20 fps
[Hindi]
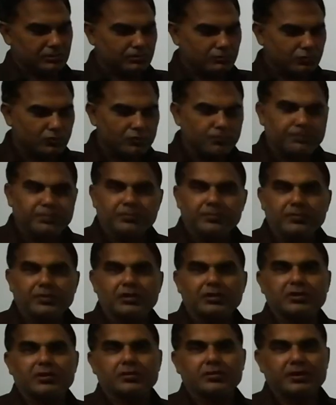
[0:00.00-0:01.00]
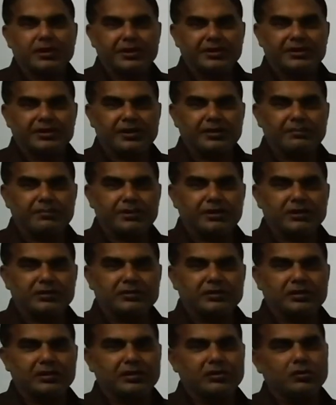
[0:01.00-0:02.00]
वो रेड ट्रैप
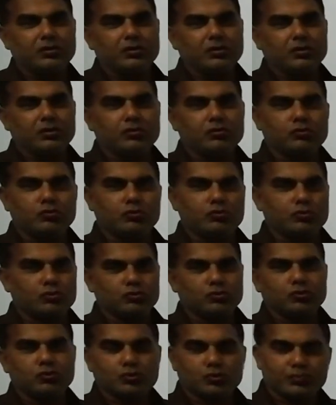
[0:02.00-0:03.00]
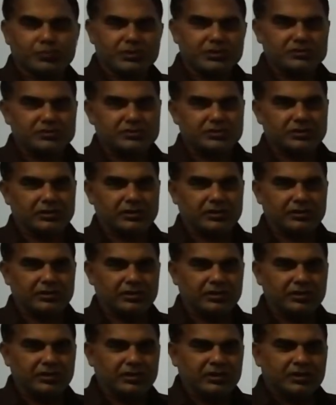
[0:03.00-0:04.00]
बनाता है और डोर टू डोर बेचता है
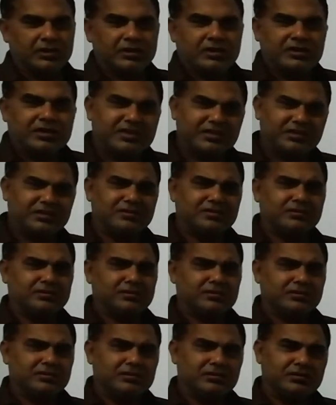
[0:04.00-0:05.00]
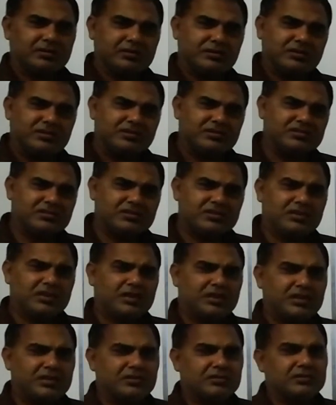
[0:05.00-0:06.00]
लेकिन इसकी
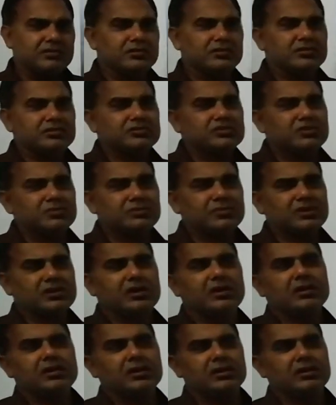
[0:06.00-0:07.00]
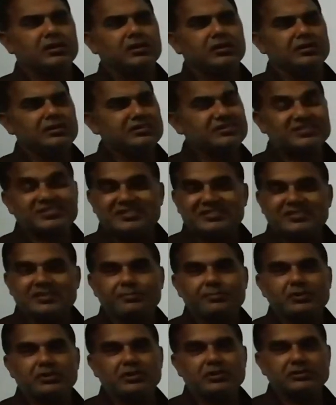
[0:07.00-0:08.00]
जीविका इसी से
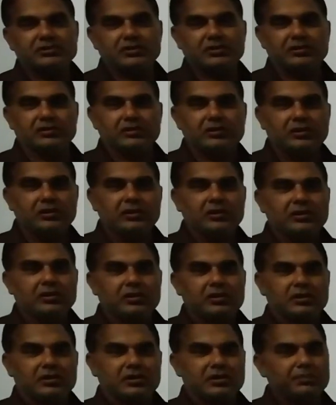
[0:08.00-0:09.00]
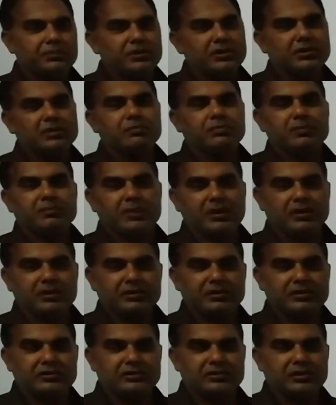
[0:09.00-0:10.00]
भी नहीं चलती ये भीख भी मांग
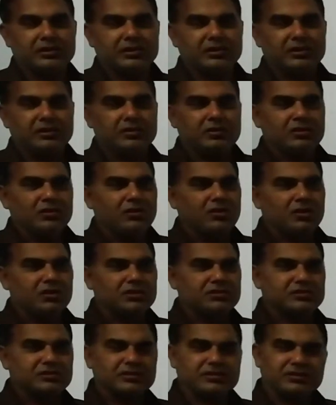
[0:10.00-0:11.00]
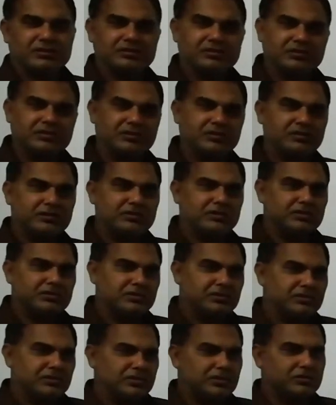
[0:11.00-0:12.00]
लेता है और इस तरह से
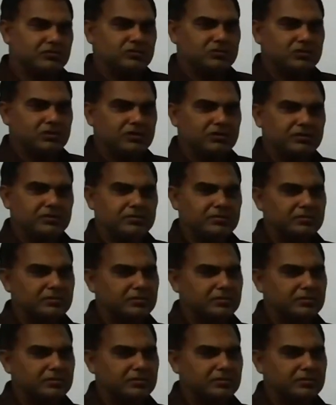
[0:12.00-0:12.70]
ये जो है